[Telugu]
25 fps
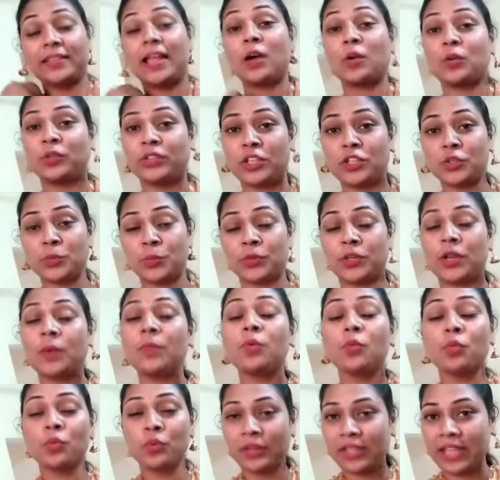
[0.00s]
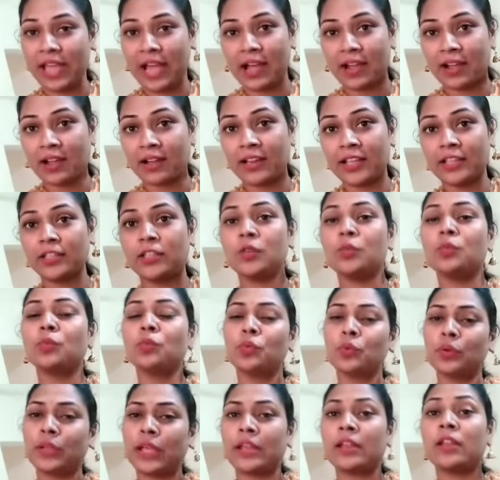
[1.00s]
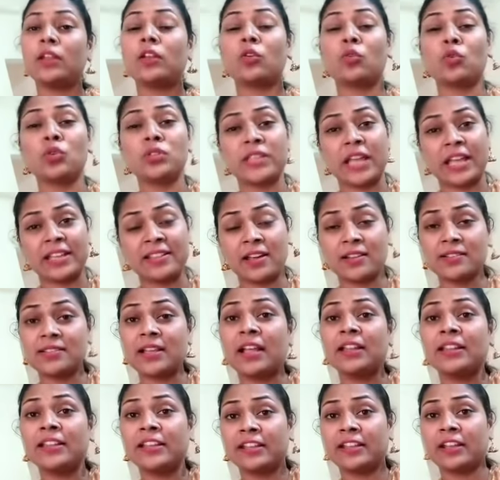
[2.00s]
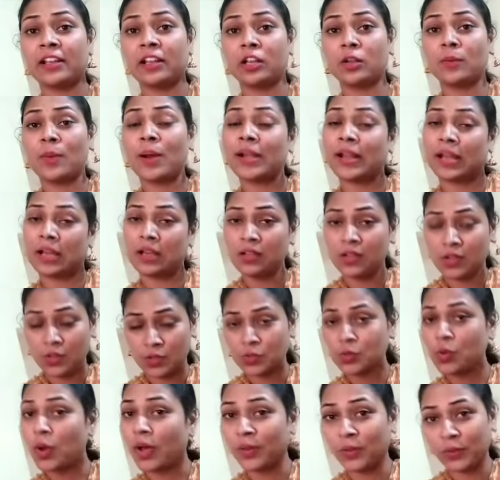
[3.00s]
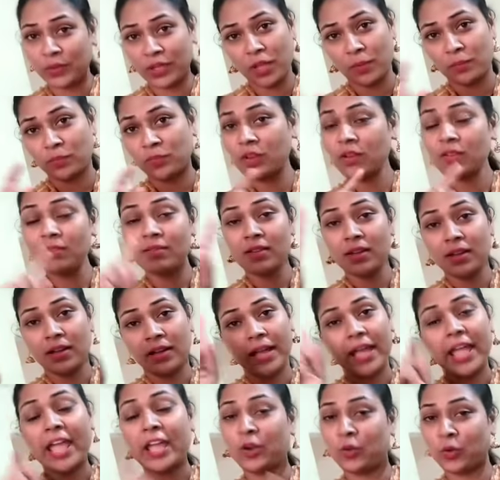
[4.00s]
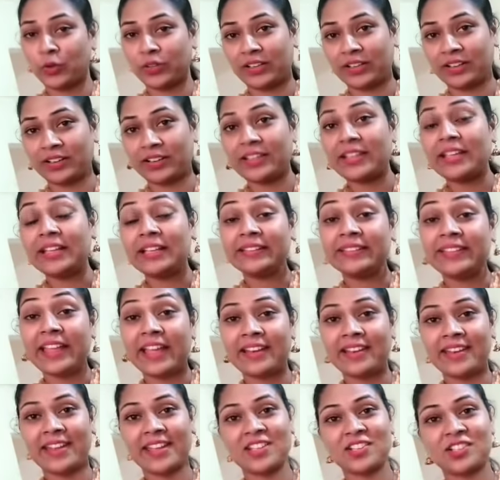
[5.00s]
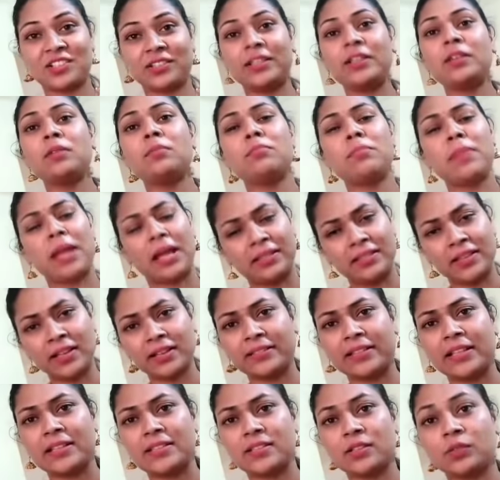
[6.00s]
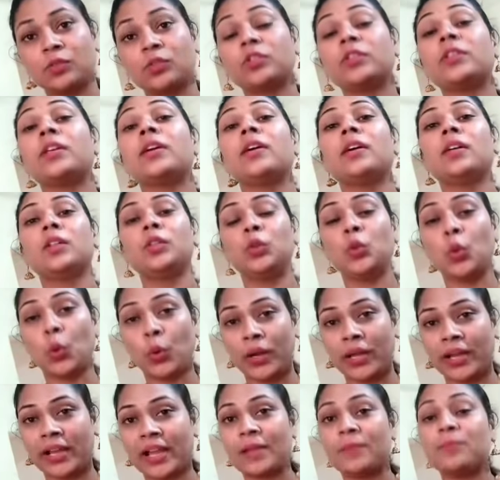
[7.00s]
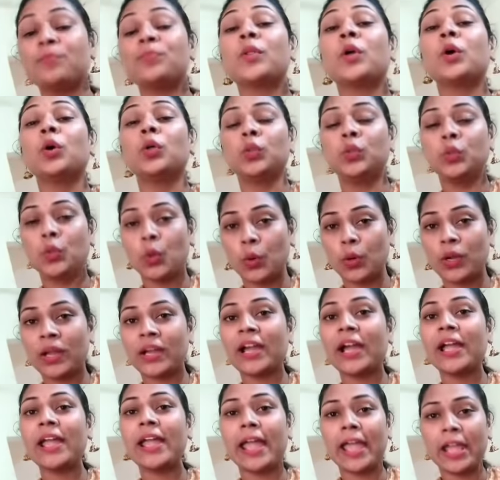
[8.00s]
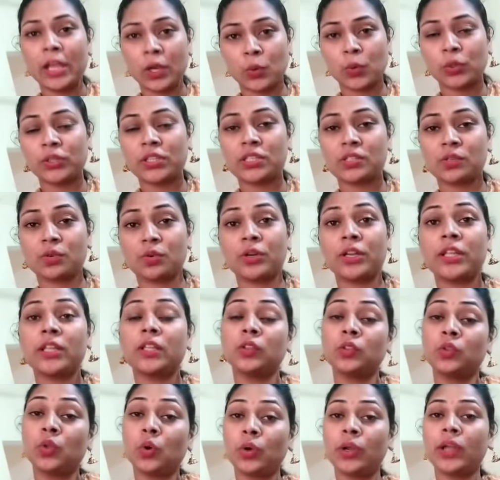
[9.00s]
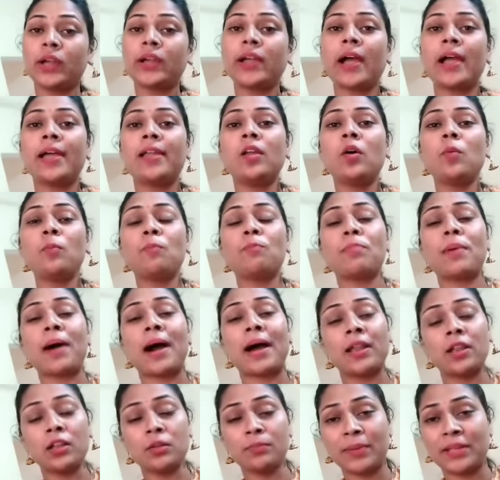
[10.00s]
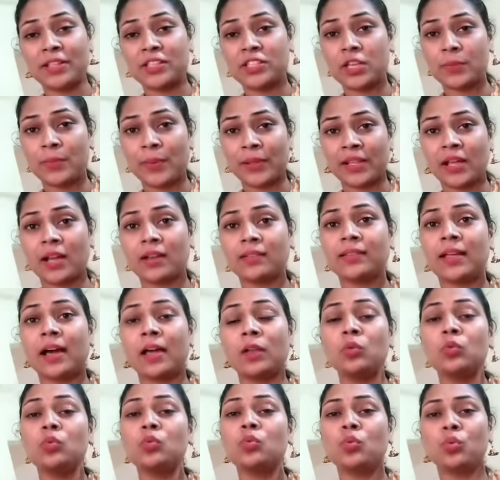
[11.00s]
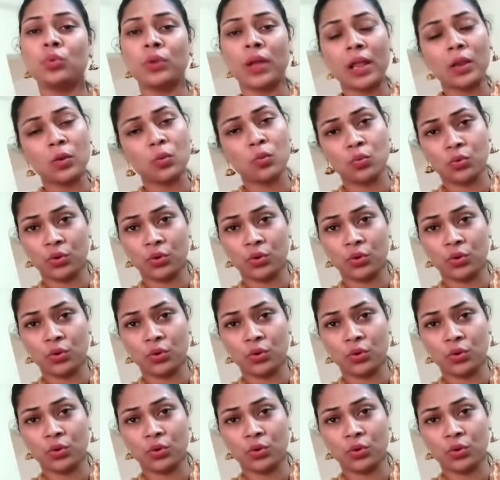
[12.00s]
నాకు పుట్టినప్పుడు ఊరికే ఆకలేదు ఊరికే నేను రోజుకి ఐదారు సార్లు తిన్నాను అనమాట సో అందుకే చెప్తాను ఎక్కువ తినండి దాని నెక్స్ట్ థింగ్ మీ అందరికి తెలిసి ఉంటుంది దొండకాయ దొండకాయ ఎక్కువ తీసుకోండి దొండకాయలో పాలను పెంచే పదార్థాలు గుణాలు